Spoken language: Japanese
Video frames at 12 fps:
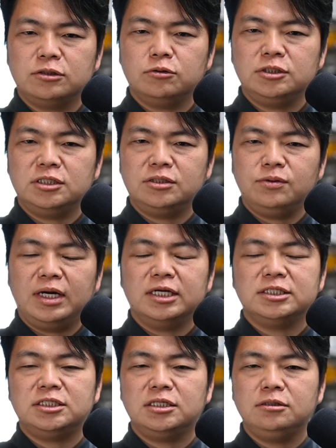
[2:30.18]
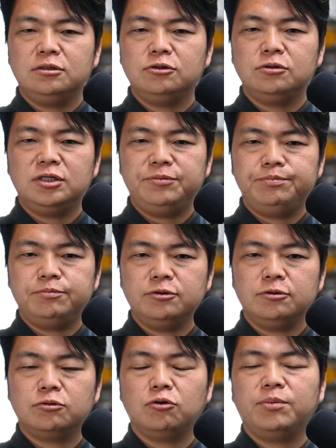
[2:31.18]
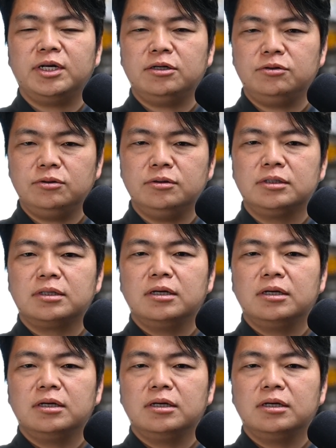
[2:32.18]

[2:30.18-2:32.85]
トシールはシングルリップと呼ばれる、